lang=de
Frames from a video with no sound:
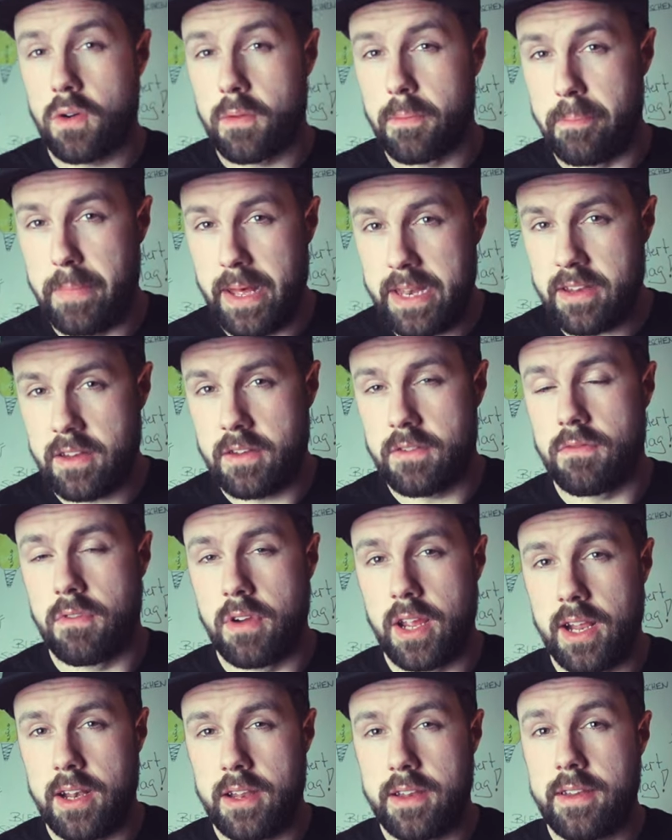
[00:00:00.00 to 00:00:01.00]
Augmented
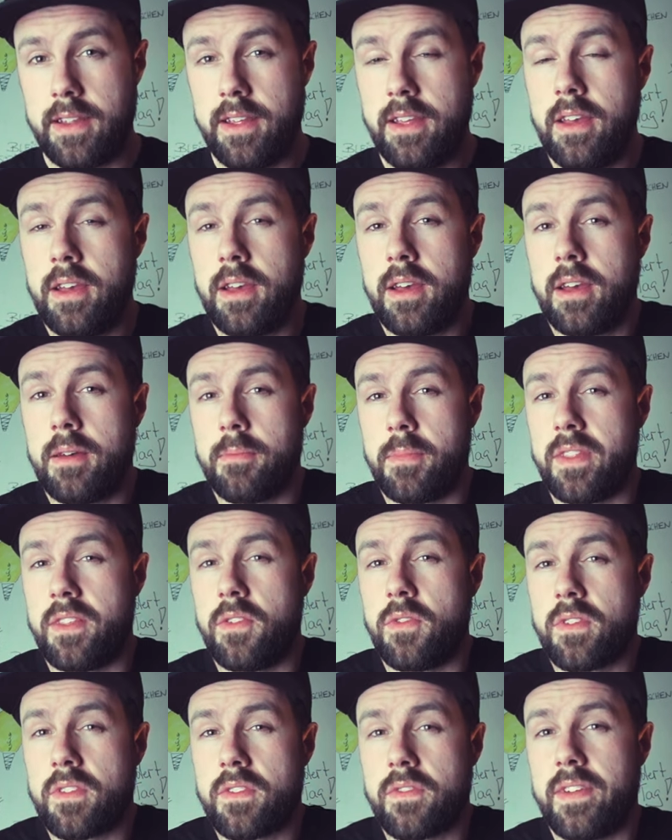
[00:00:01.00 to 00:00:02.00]
Reality,
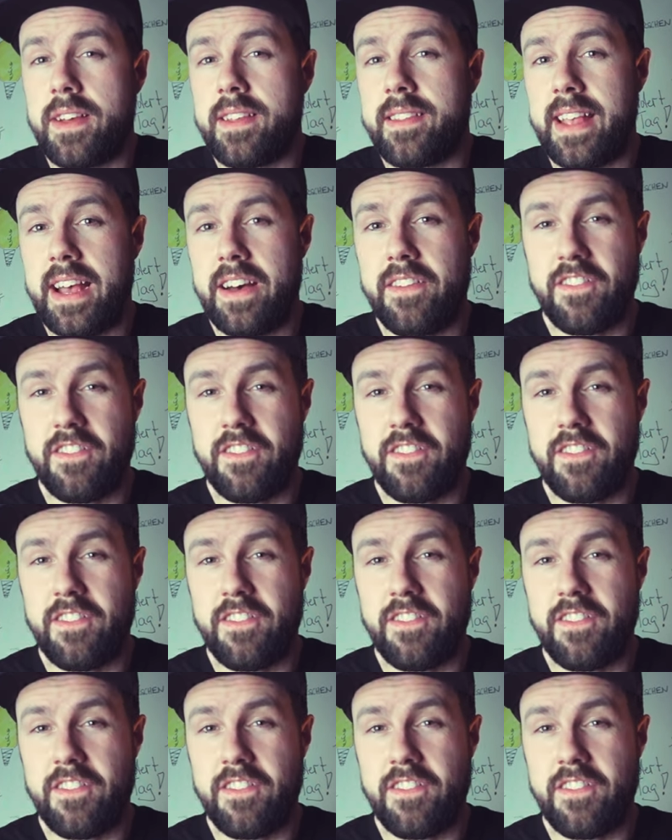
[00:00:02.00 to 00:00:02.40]
bzw.